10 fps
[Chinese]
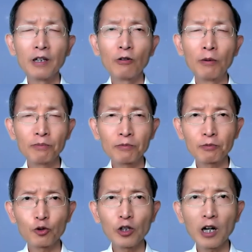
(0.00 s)
我
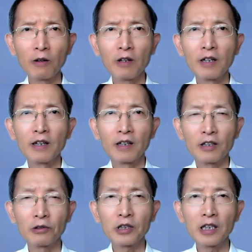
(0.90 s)
们需要
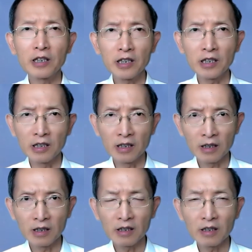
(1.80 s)
有这个谨
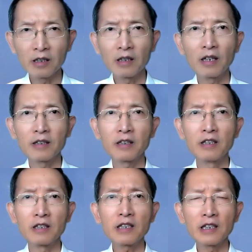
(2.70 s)

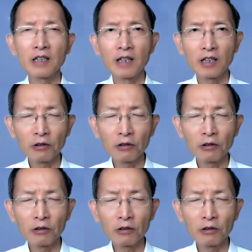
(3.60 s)
谨慎。